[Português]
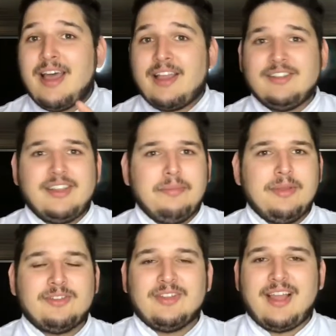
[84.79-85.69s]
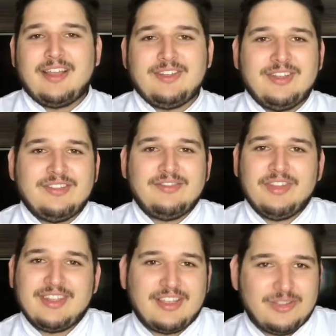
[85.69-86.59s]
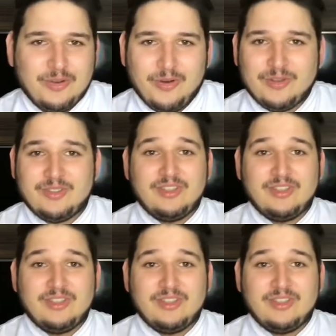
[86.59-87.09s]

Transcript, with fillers: a gente tem personagens fantasiosos,